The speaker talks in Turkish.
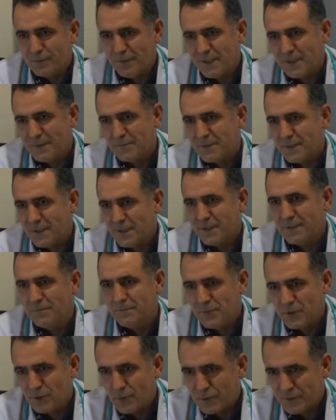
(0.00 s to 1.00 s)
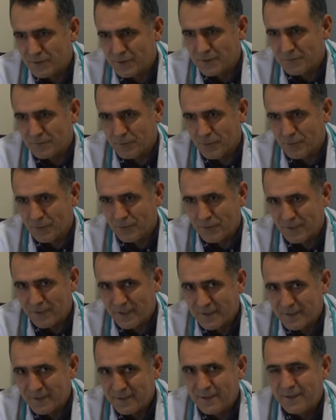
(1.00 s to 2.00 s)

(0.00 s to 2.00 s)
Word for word: hani bir yakın bir dost gibi oluyorlar.